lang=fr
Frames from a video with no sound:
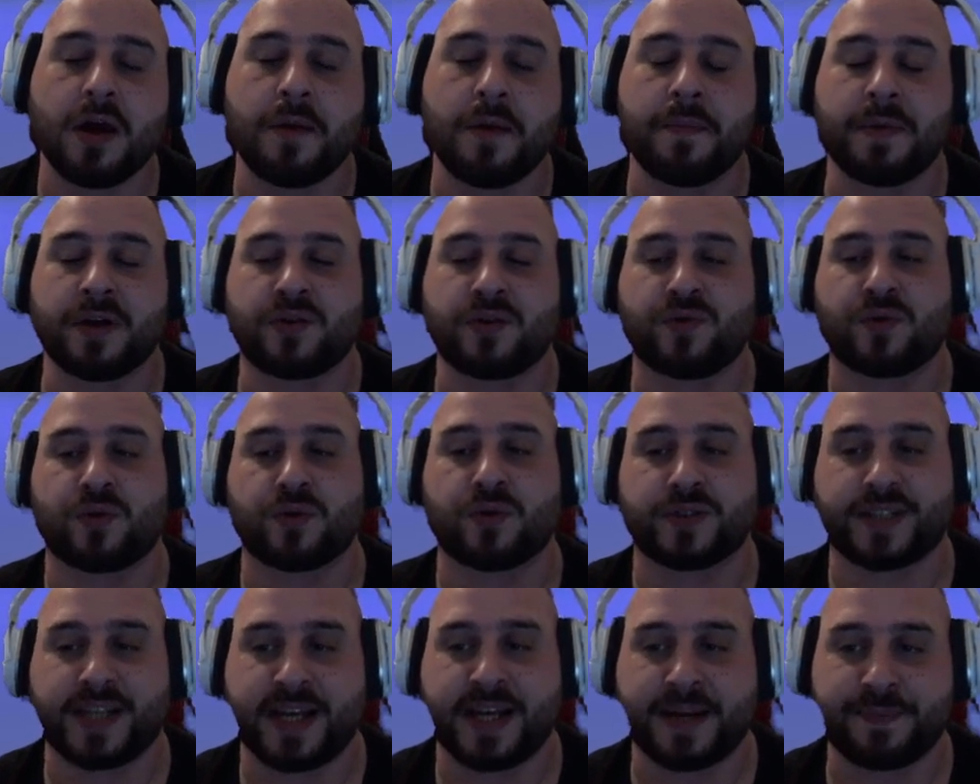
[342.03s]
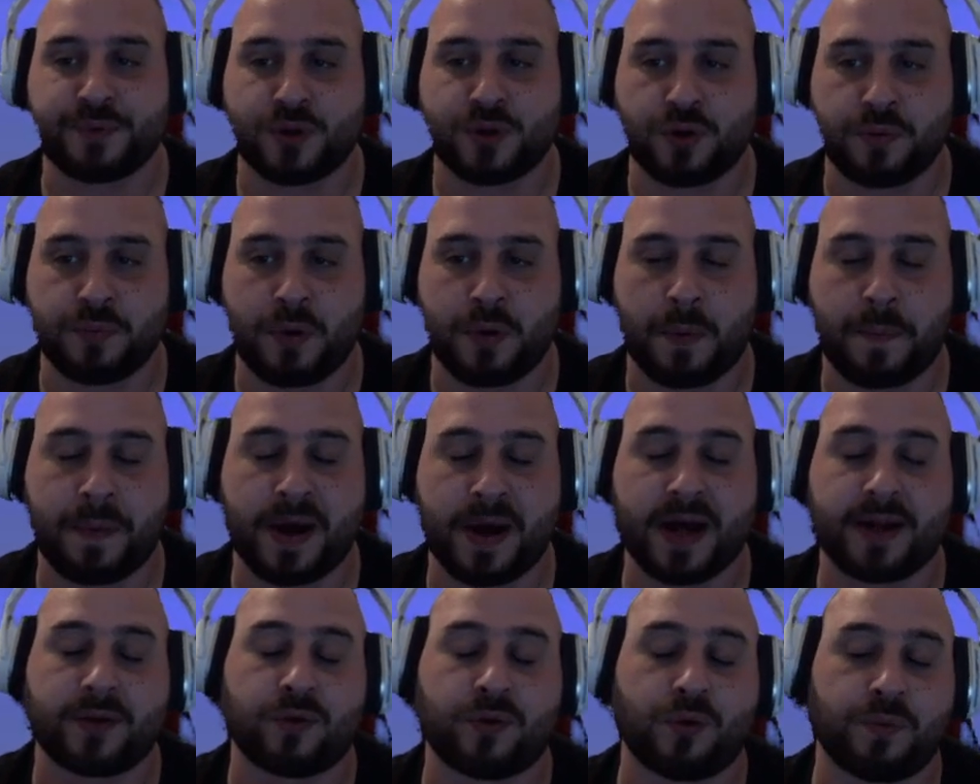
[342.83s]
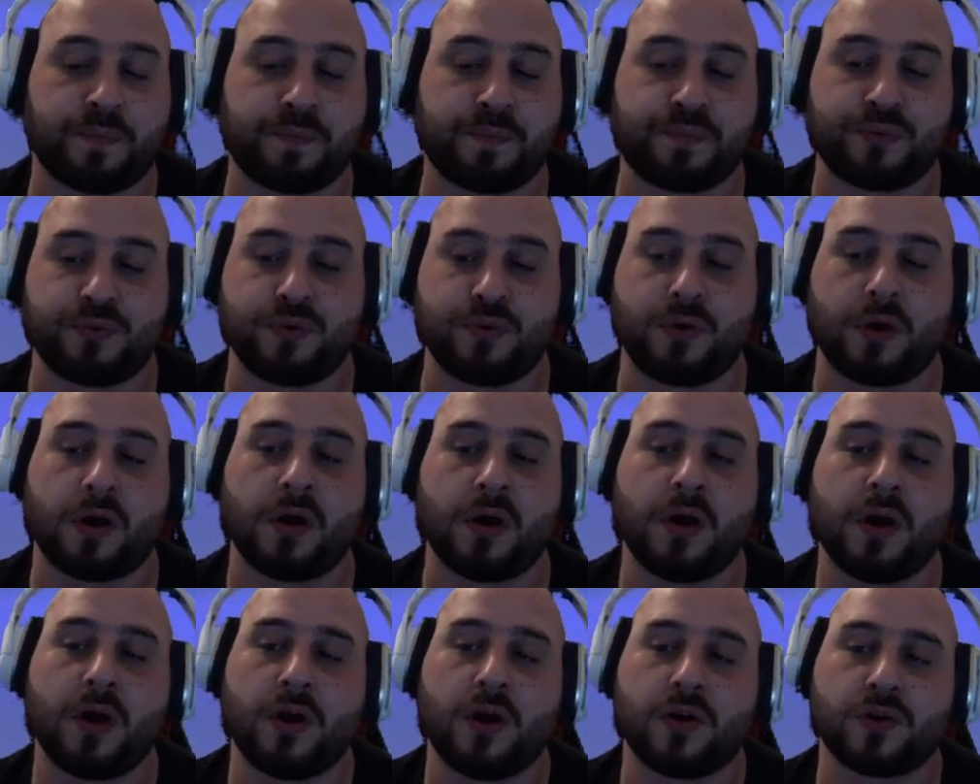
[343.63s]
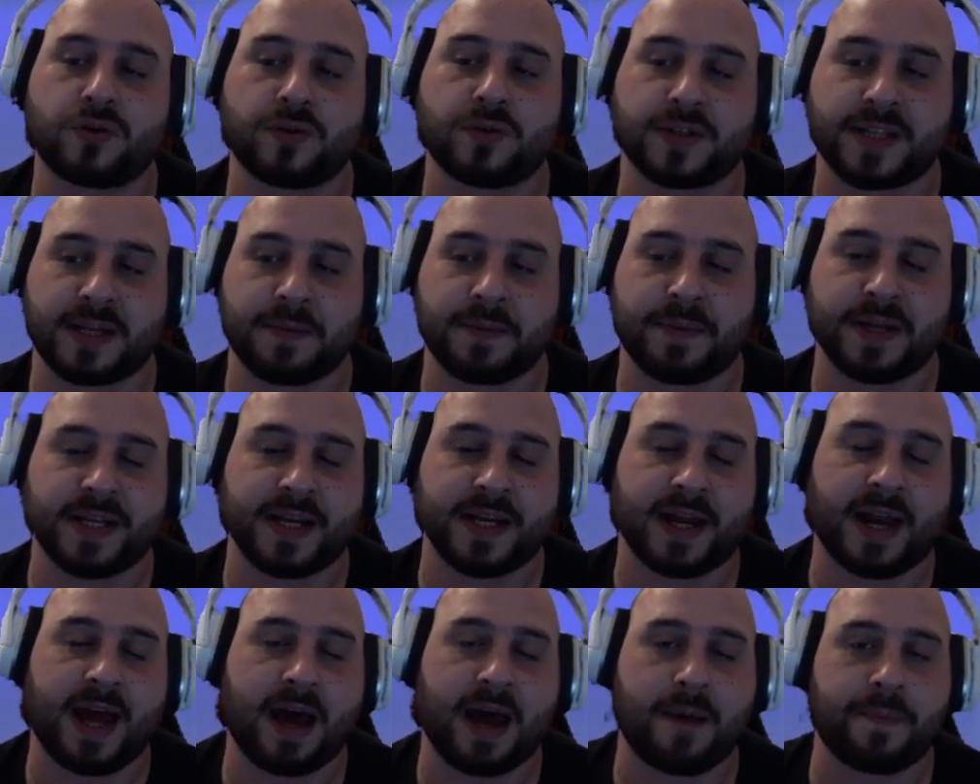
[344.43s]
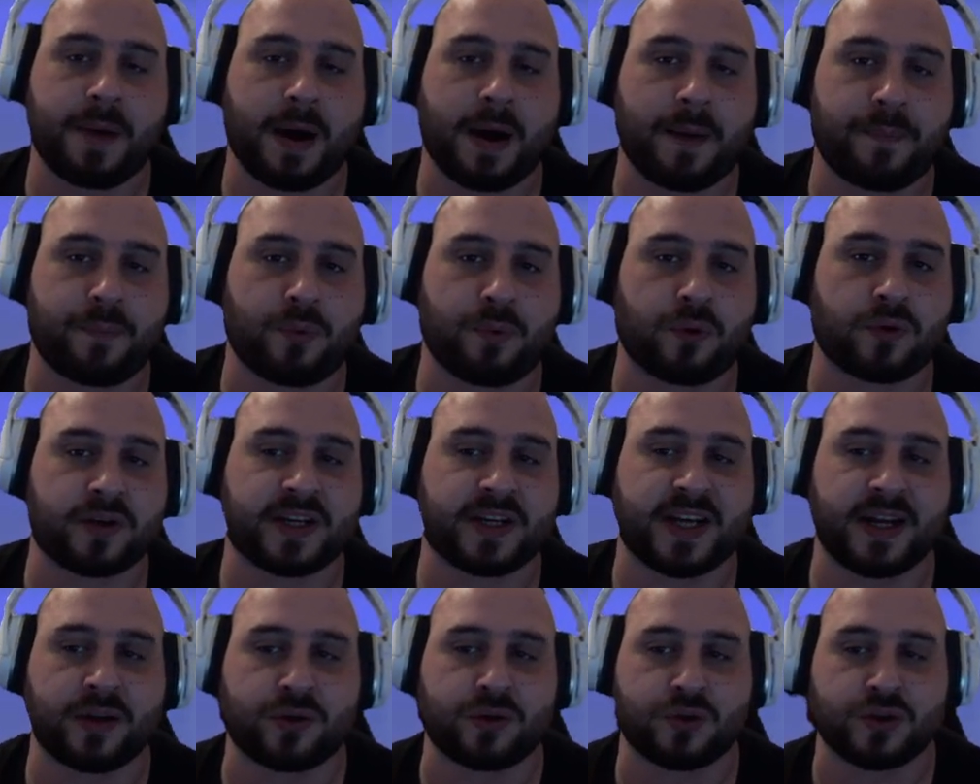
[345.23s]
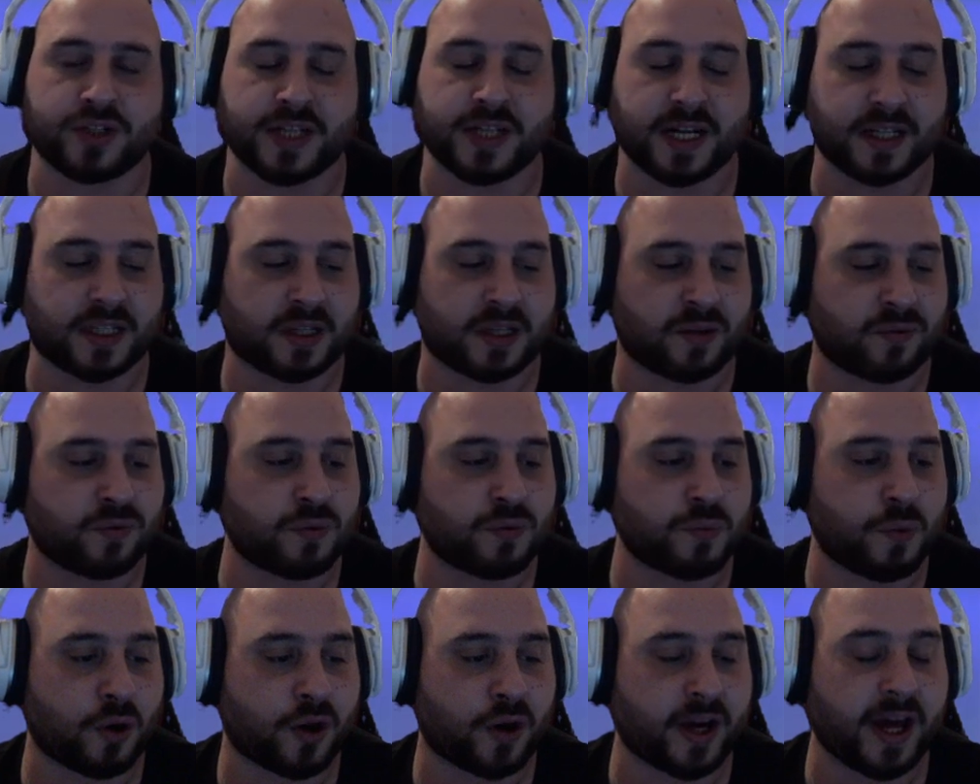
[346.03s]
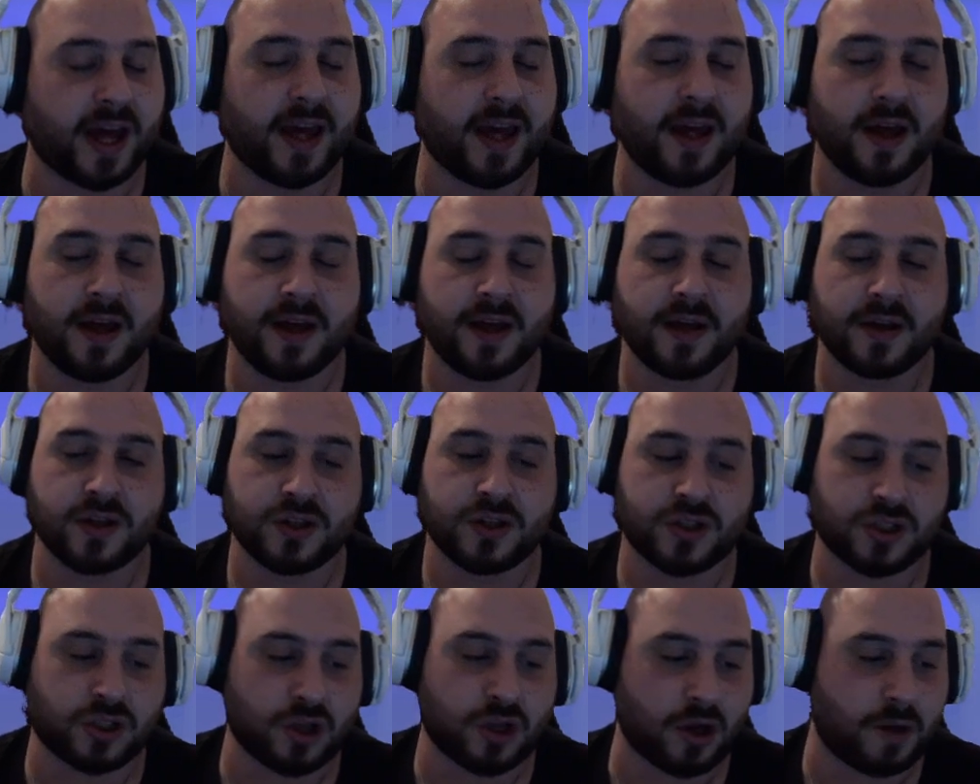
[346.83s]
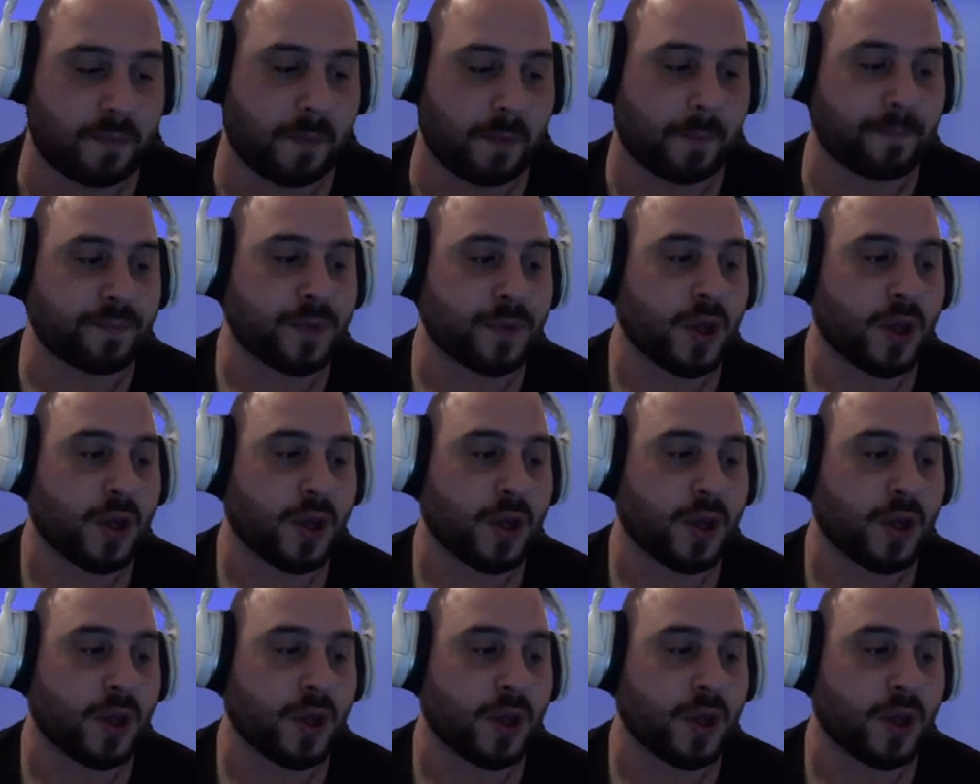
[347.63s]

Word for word: Mais je vous conseille absolument pas de poule sur cette bannière-là, à part pour quelques shards qui vous manqueraient seulement.